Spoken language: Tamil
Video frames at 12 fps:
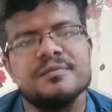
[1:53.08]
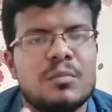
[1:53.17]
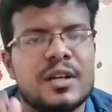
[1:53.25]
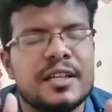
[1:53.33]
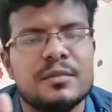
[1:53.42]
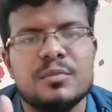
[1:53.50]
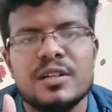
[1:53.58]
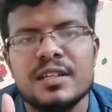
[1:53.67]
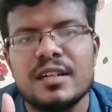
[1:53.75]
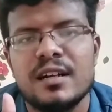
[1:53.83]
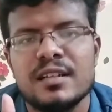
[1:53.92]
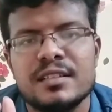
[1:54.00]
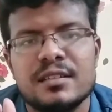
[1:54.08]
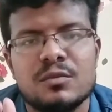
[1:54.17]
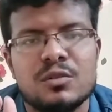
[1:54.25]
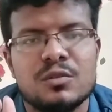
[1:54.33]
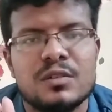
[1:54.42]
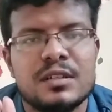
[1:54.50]
பழையற்பாட்டு காலத்தில்
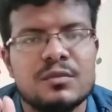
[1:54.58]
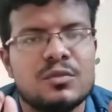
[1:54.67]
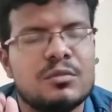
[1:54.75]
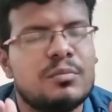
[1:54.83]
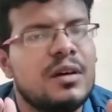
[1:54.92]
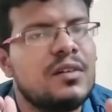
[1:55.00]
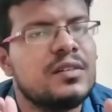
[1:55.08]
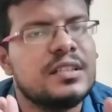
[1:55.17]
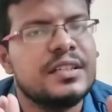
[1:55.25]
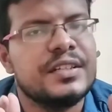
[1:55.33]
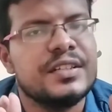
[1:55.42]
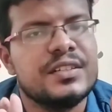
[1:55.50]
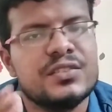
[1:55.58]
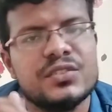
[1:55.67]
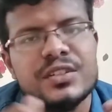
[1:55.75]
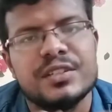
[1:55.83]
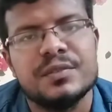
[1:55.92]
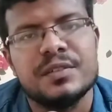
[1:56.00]
ஒருவன் ஒரு பாவத்தை
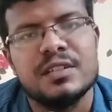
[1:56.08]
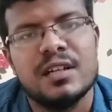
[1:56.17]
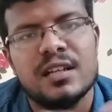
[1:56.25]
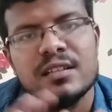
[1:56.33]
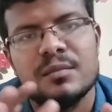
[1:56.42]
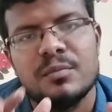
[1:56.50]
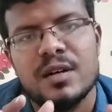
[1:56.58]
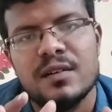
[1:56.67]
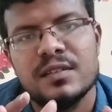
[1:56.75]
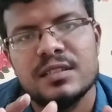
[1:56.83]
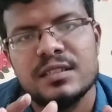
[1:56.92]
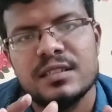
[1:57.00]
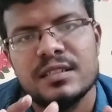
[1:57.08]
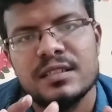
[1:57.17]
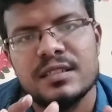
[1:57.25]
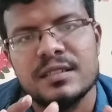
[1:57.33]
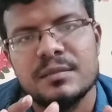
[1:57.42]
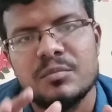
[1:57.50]
செய்துவிட்டால் அந்த பாவத்திற்கு
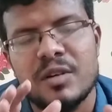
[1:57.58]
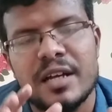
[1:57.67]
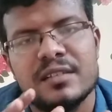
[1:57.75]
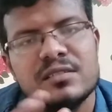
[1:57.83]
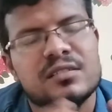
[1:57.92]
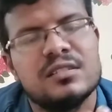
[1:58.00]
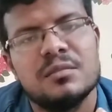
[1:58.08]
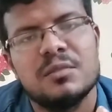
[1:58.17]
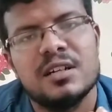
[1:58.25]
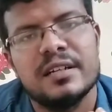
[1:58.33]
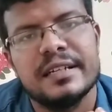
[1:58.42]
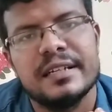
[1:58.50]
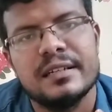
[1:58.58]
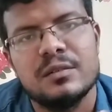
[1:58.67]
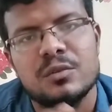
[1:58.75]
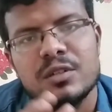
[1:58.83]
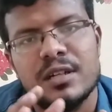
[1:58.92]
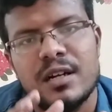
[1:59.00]
பிராயச்சித்தமாக
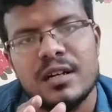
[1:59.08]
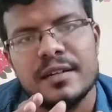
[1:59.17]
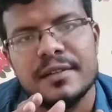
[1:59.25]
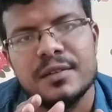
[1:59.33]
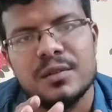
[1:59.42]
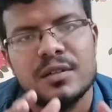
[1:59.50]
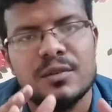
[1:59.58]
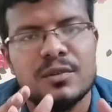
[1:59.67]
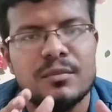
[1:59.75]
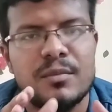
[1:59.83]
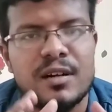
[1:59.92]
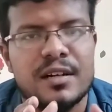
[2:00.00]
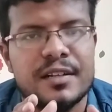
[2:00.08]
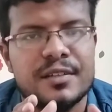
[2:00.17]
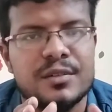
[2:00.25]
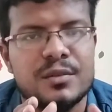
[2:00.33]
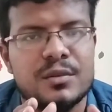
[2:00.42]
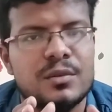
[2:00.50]
ஒரு ஆடையோ இல்லை ஒரு
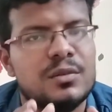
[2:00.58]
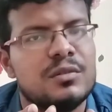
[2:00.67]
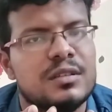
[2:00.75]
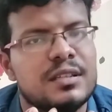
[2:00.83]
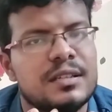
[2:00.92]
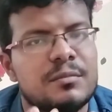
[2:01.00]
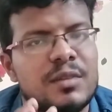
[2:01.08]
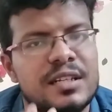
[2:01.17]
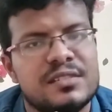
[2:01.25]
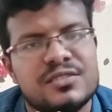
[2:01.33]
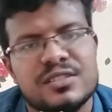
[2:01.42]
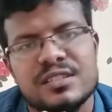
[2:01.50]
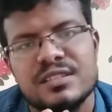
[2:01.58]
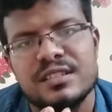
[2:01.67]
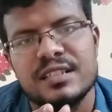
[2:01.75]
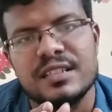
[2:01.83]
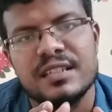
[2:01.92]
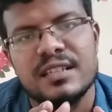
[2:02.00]
மாடையோ கொண்டு வந்து பலி செலுத்தி
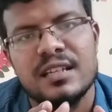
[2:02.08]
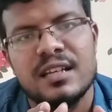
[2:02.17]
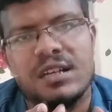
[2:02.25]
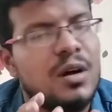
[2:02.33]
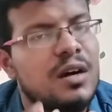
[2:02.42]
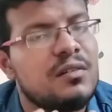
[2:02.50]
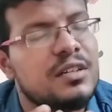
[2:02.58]
பாவ